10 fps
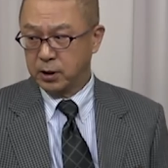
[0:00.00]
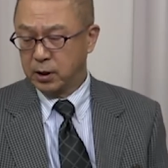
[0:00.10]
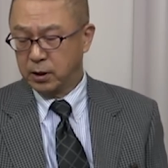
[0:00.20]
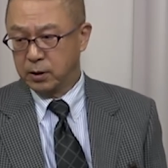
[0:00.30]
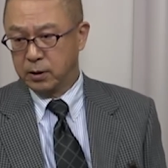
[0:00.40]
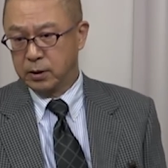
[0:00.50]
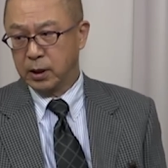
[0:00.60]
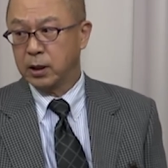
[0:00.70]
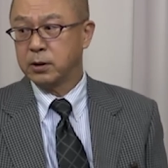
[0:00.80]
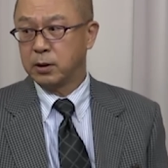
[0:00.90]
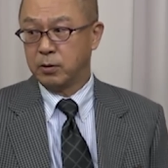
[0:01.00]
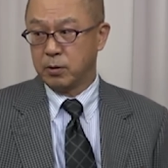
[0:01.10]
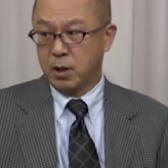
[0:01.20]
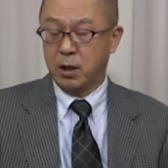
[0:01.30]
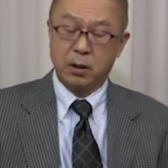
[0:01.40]
せなかった
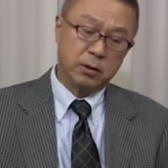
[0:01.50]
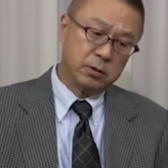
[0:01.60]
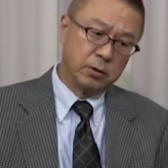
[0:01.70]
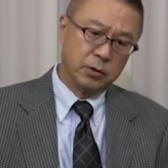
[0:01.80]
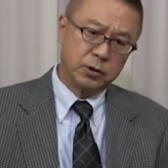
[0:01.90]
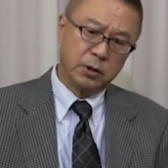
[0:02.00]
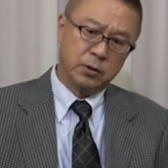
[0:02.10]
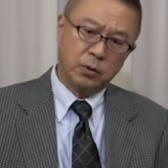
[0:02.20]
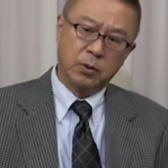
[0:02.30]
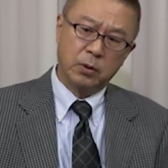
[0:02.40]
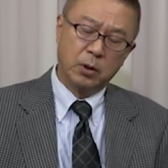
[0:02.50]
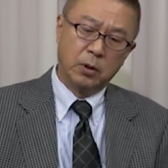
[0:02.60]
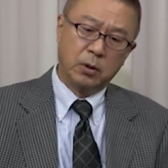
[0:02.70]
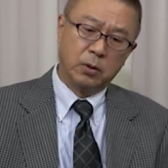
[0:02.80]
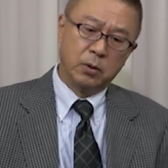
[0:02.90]
のがロシアの
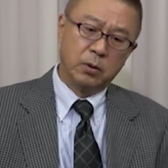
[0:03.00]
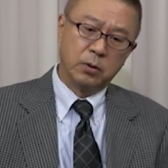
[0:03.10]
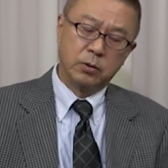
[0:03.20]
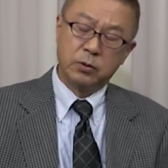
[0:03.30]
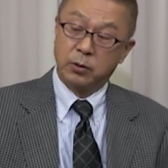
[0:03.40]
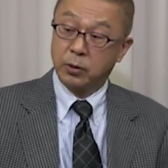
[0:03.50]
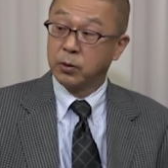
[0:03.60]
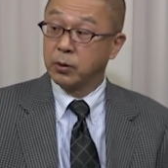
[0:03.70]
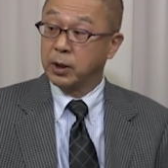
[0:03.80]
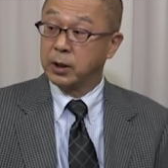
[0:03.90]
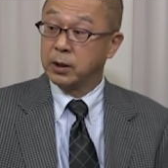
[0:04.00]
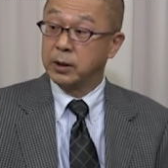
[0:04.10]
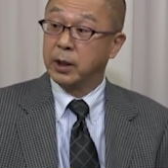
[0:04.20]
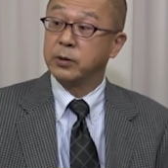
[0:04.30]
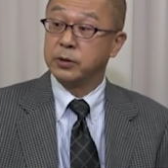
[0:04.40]
軍の強硬
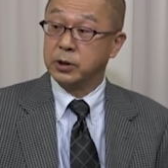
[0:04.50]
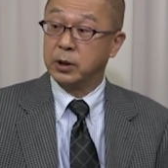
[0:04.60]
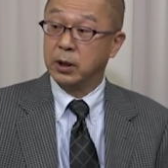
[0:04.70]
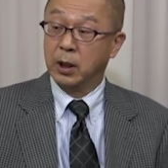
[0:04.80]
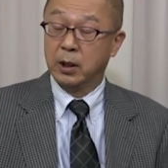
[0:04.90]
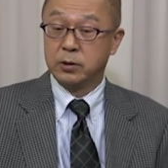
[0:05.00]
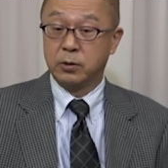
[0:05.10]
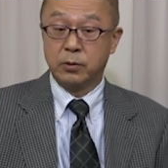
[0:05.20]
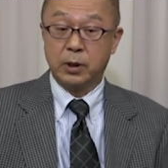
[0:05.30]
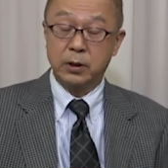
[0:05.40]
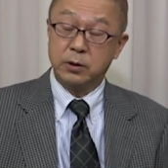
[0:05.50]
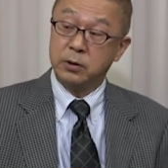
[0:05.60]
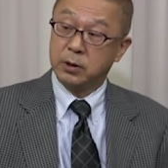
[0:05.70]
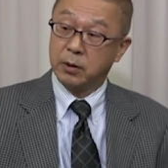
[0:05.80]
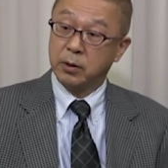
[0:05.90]
派であるしその裏につ
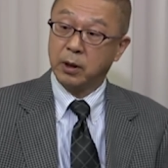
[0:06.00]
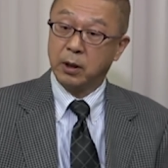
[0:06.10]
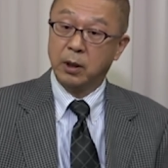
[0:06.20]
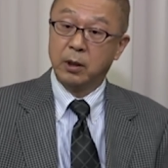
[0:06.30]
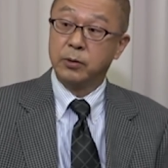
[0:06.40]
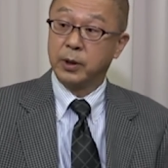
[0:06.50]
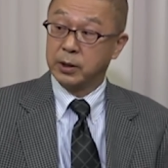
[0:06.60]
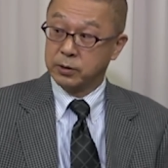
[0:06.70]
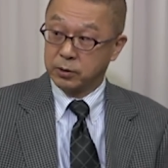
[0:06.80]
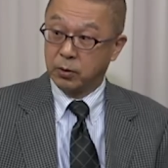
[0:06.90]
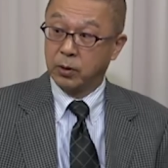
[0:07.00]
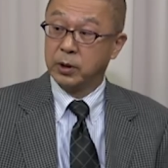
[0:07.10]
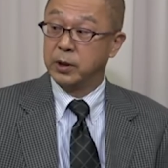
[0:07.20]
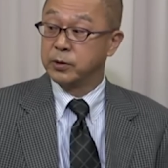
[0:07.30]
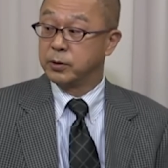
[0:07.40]
いてたのがフランスと
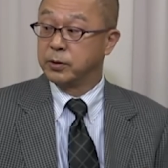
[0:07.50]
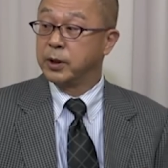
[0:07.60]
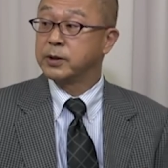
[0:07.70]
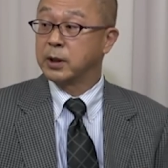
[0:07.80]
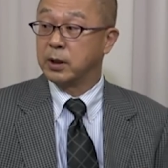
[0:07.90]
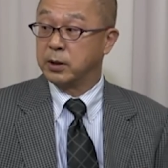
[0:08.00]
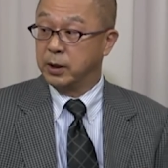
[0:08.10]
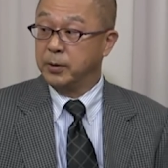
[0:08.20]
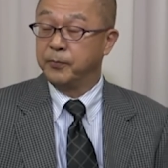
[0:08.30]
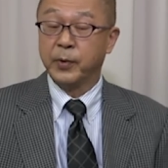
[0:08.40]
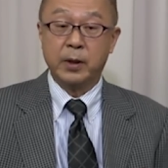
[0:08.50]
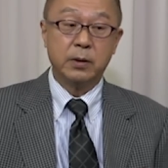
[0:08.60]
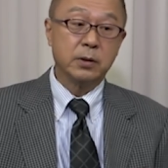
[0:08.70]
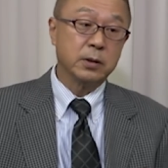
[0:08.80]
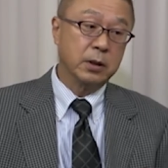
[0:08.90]
イギリスですからね
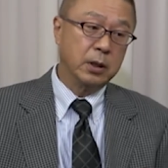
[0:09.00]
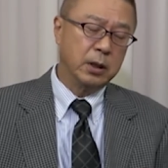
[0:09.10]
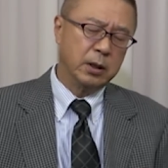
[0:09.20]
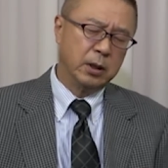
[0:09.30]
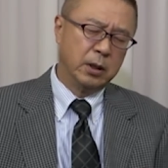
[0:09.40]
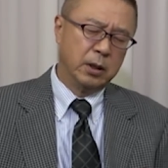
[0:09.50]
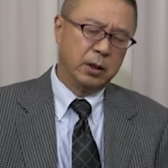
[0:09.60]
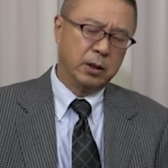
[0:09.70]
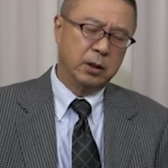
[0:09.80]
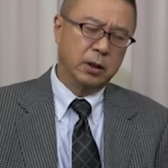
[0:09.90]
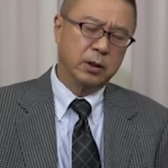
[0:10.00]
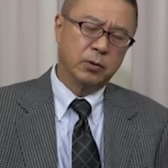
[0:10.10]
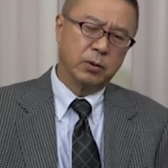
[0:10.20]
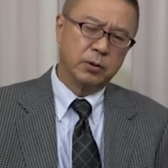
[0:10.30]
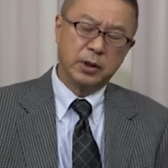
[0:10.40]
ですからやはり
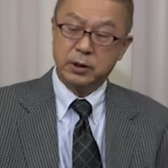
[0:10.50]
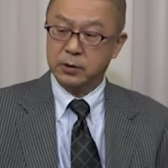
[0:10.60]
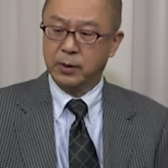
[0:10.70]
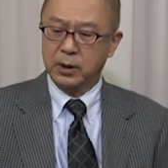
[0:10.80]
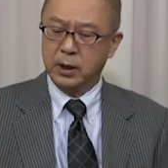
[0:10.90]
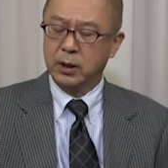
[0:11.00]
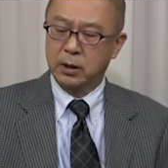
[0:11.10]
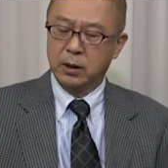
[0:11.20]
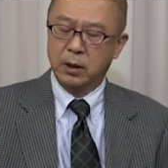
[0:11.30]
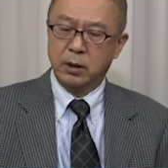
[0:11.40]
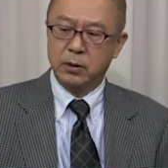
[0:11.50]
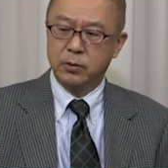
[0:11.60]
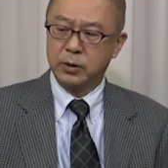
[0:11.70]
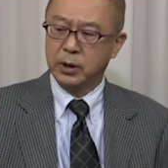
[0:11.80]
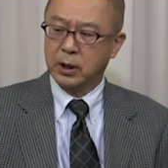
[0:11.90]
こう歴史はねあ
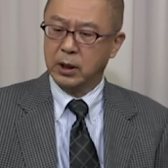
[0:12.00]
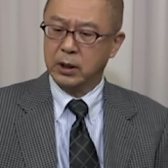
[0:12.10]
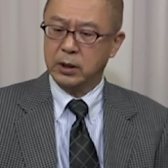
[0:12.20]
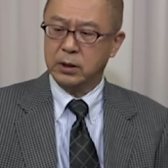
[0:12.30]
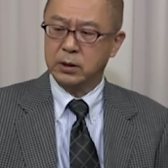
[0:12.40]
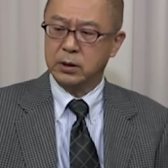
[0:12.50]
の繰り返